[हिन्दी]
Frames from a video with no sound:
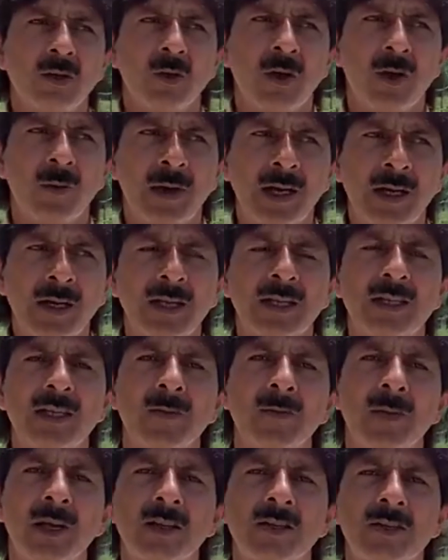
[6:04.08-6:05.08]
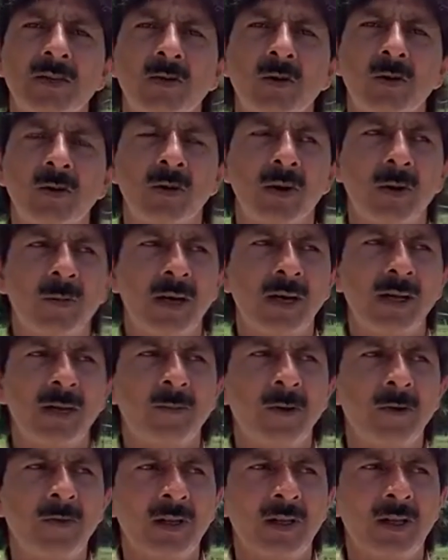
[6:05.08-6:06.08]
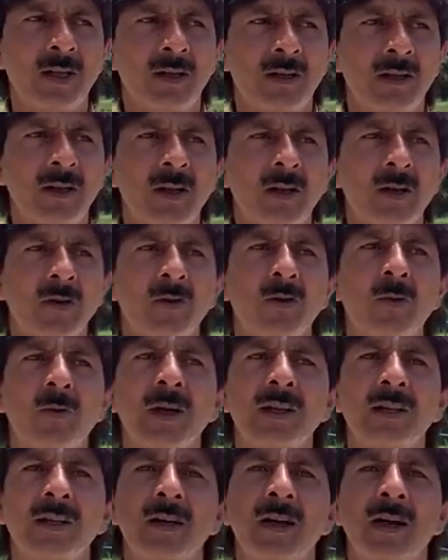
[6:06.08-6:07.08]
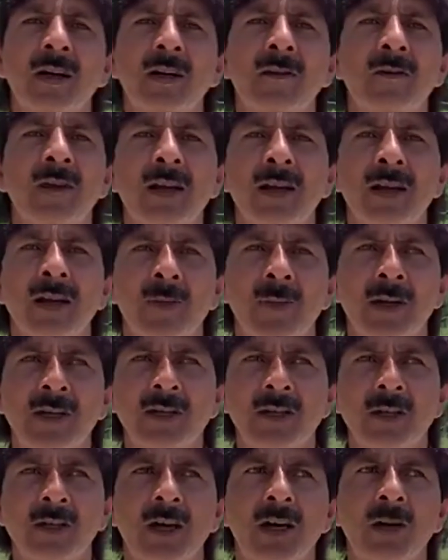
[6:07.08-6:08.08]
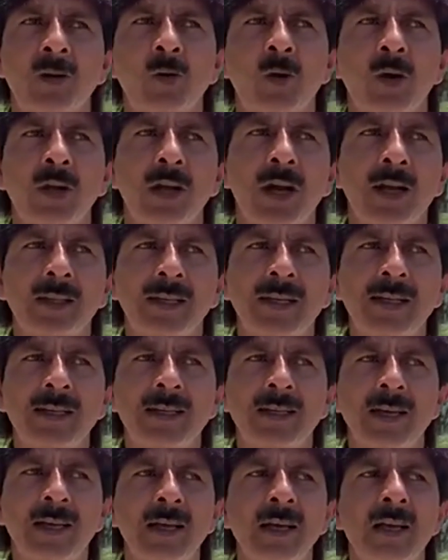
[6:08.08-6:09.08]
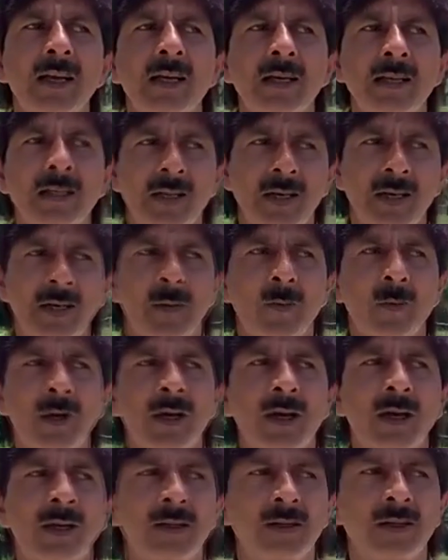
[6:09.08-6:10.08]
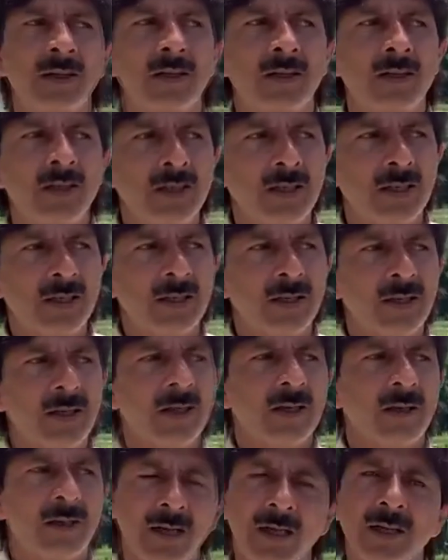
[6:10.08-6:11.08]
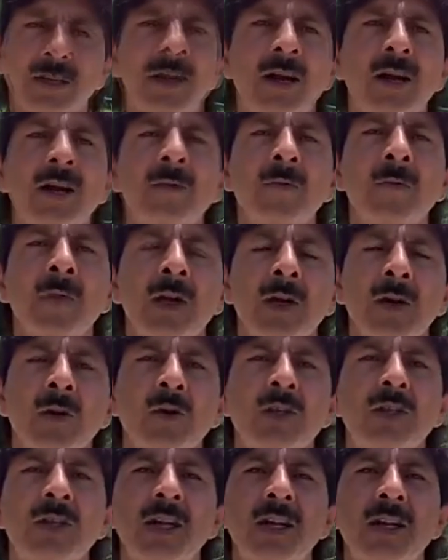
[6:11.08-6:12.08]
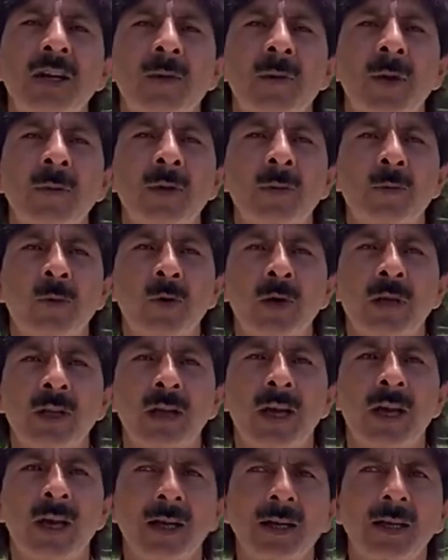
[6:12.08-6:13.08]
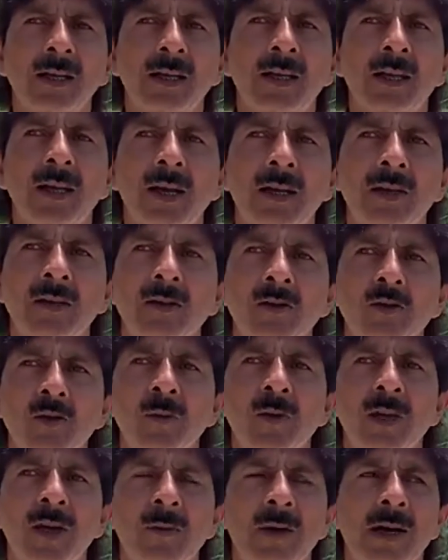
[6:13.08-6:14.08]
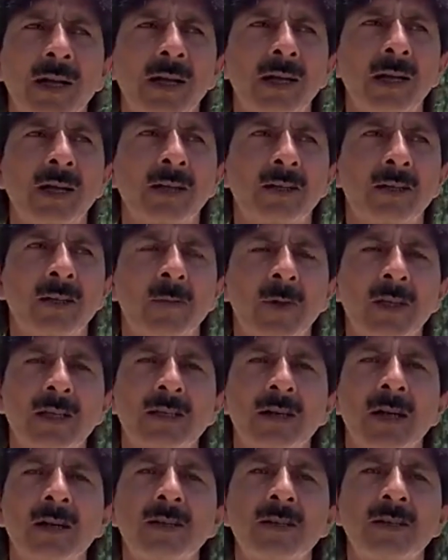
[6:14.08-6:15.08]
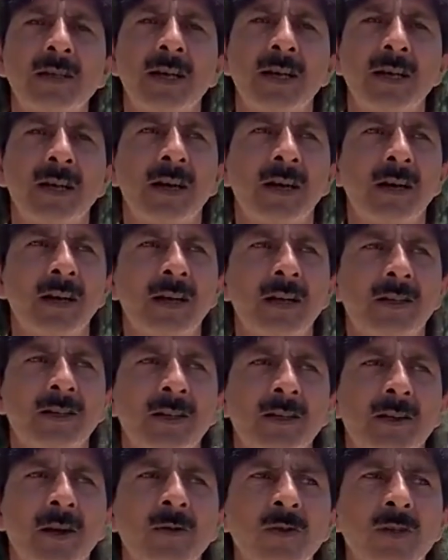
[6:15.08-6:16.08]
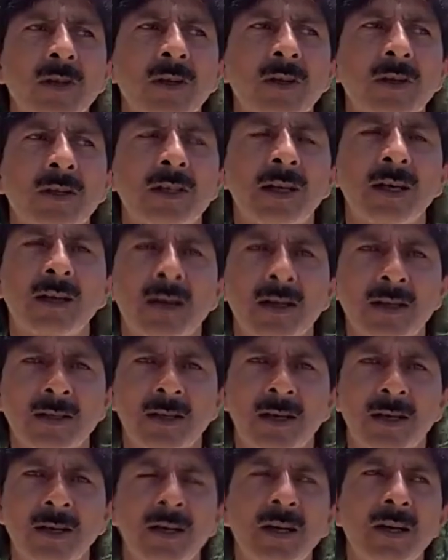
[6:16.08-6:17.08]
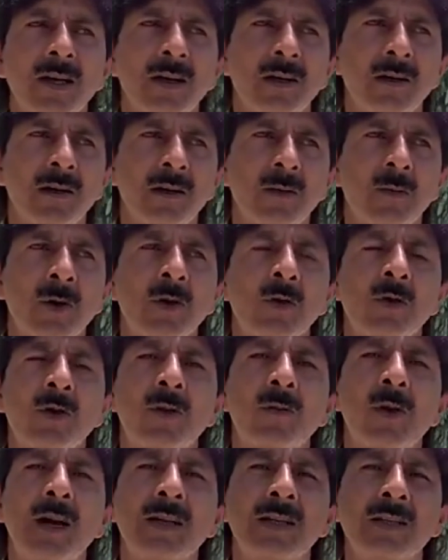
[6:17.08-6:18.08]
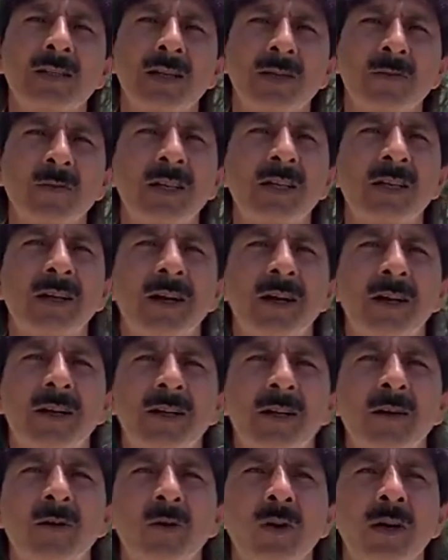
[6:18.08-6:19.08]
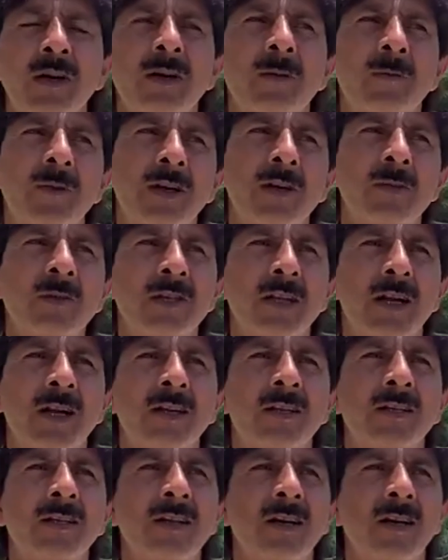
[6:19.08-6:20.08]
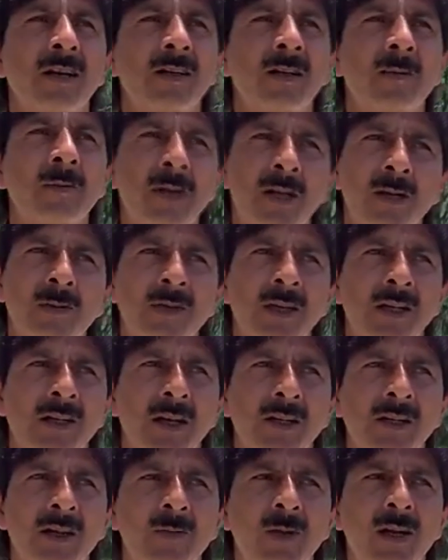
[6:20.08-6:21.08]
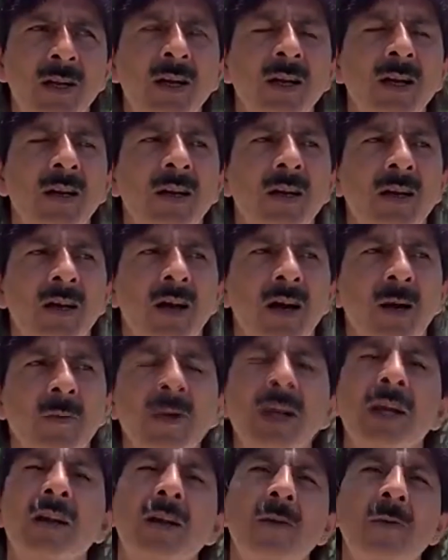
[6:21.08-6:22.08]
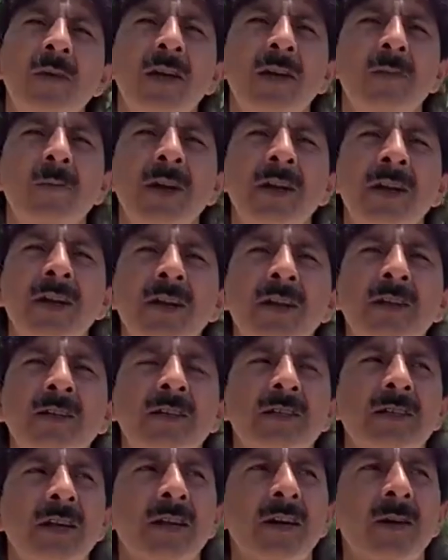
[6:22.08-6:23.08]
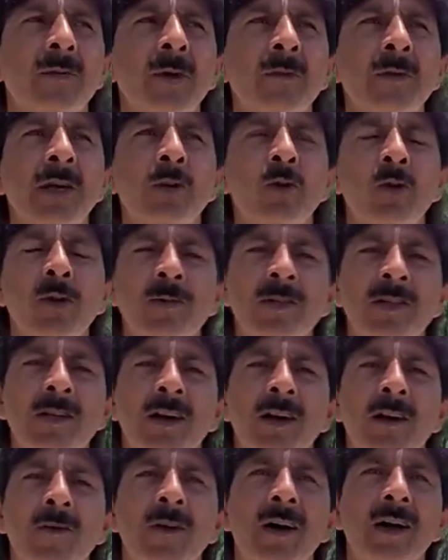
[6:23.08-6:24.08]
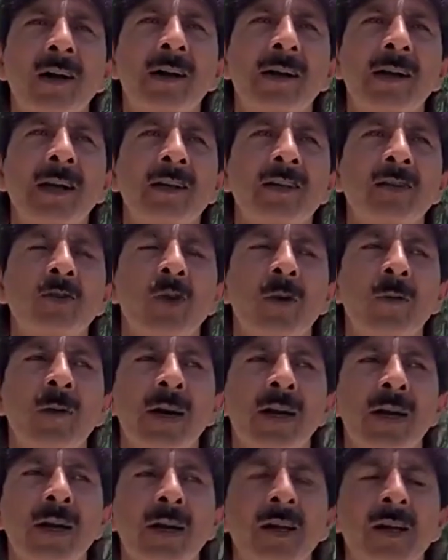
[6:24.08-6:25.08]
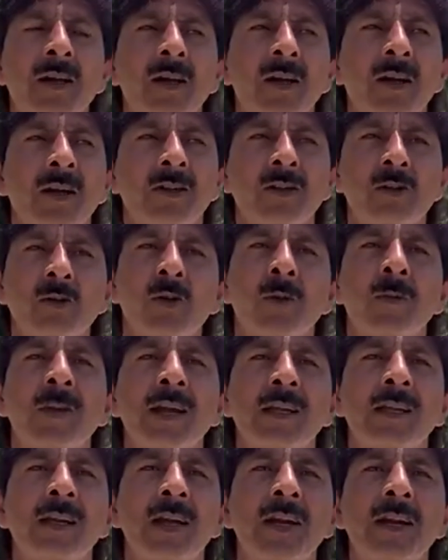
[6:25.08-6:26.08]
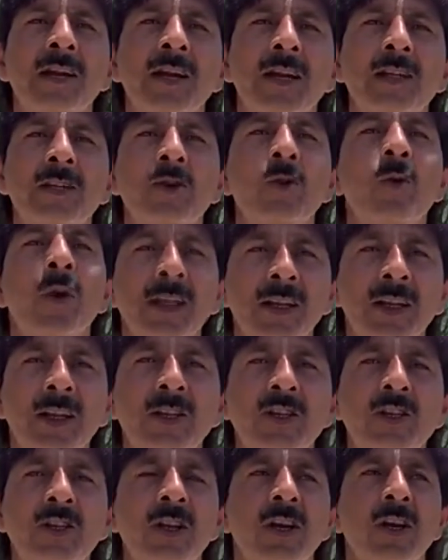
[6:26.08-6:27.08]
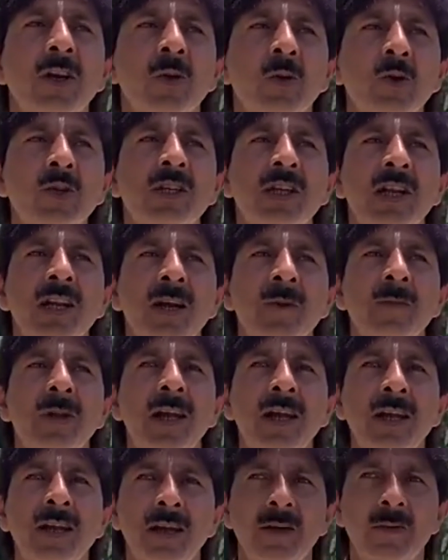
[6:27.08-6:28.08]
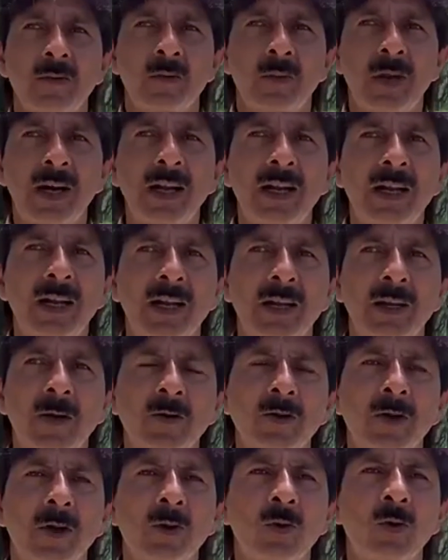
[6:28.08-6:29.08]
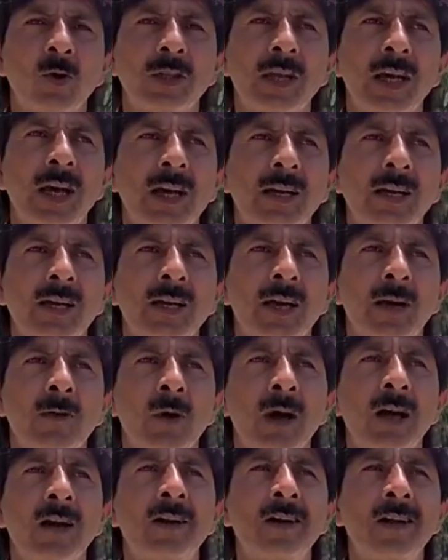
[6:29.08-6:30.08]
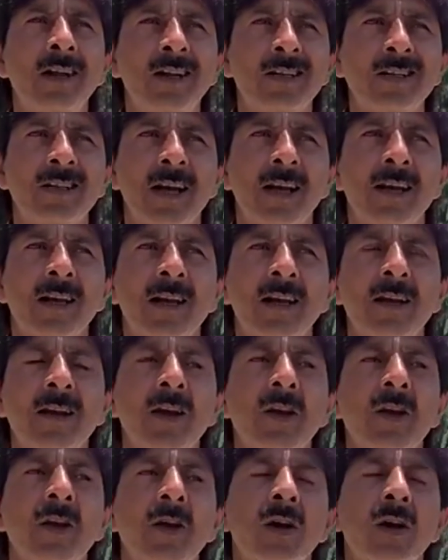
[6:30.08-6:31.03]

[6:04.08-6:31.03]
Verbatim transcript: जो हमारी इसी मंथ को हमारी पवित्र गुफा तक आने वाली हमारी श्रद्धालु है यात्रीज है श्री अमरनाथ जी यात्रा उसके लिए हम हमने पूरी तैयारी की है जो भी हमारे इलेक्टेड प्रेसिडेंट्स है या इलेक्टेड काउंसलर्स है खासकर अर्बन लोकल बॉडीज कश्मीर के डायरेक्टर और डिप्टी कमिश्नर अनंतनाग डिप्टी कमिश्नर गांधरबल हमने कल भी एक मीटिंग की जिसका नाम हमने टूलिप्स रखा वारंटेल्स जो हमारे जिसको हम कहते हैं इंडियाज युवा देश उसके लिए हमने पढ़े लिखे नौजवानों को तैयार किया है वारंटियर्स आई है